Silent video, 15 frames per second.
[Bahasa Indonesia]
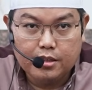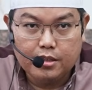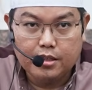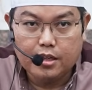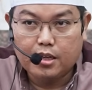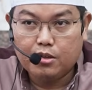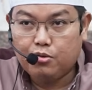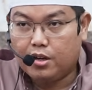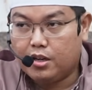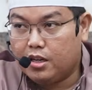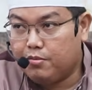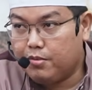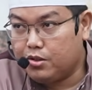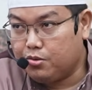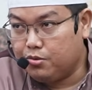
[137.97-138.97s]
tidak ada juga
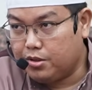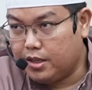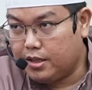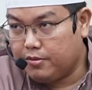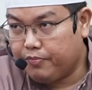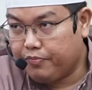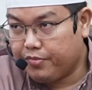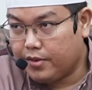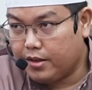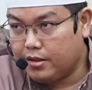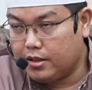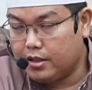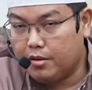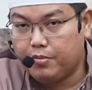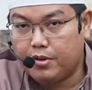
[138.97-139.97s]
dalam As-Sunnah,
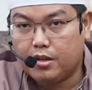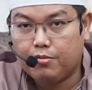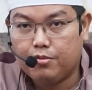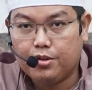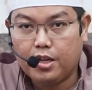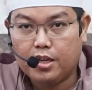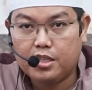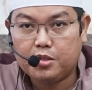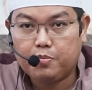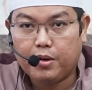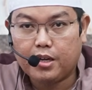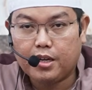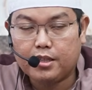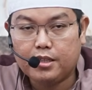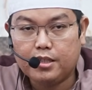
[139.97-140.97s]
tetapi kemudian
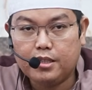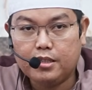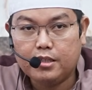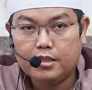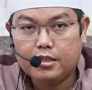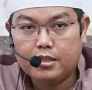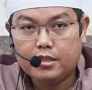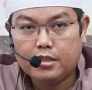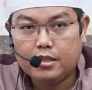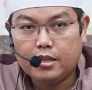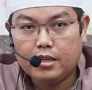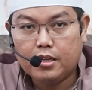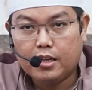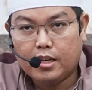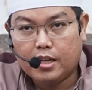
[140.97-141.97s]
disepakati
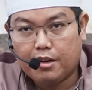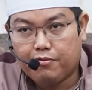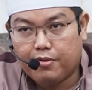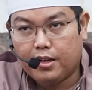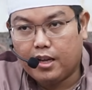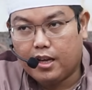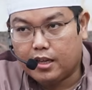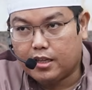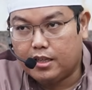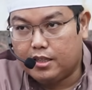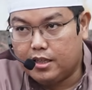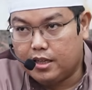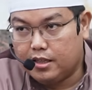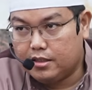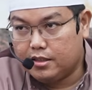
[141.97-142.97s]
lafal
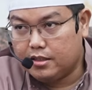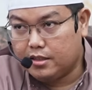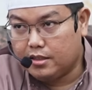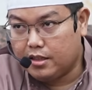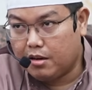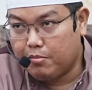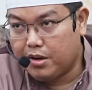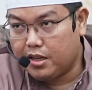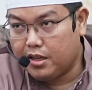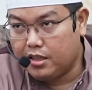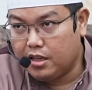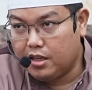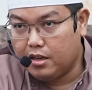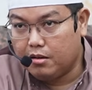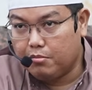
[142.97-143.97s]
akidah yang
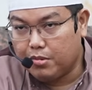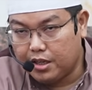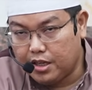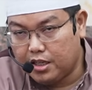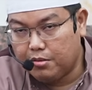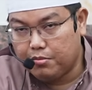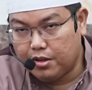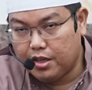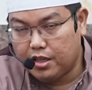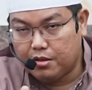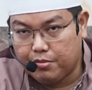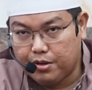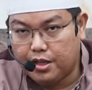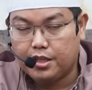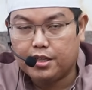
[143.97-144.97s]
maknanya begini begini
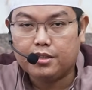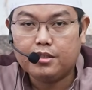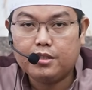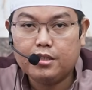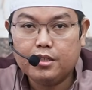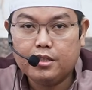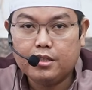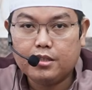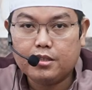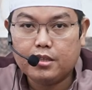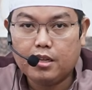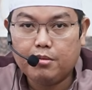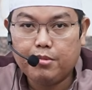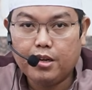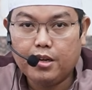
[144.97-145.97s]
begini.
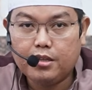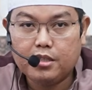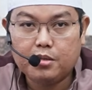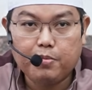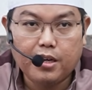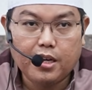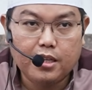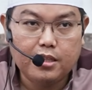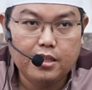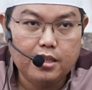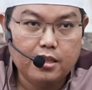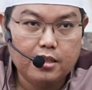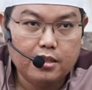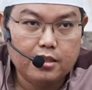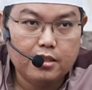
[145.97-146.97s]
Selama
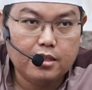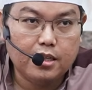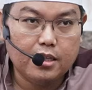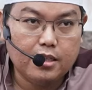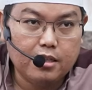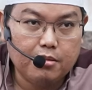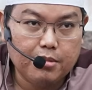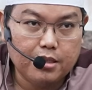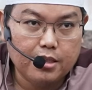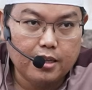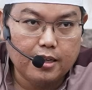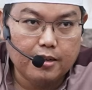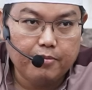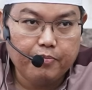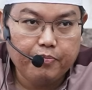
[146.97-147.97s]
disepakati tidak jadi
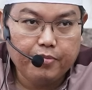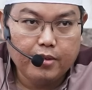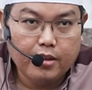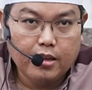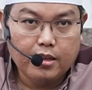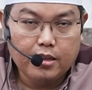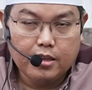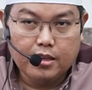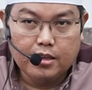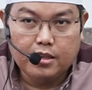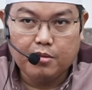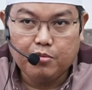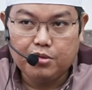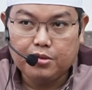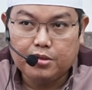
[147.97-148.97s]
masalah.
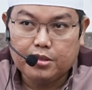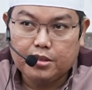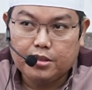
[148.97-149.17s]
Namun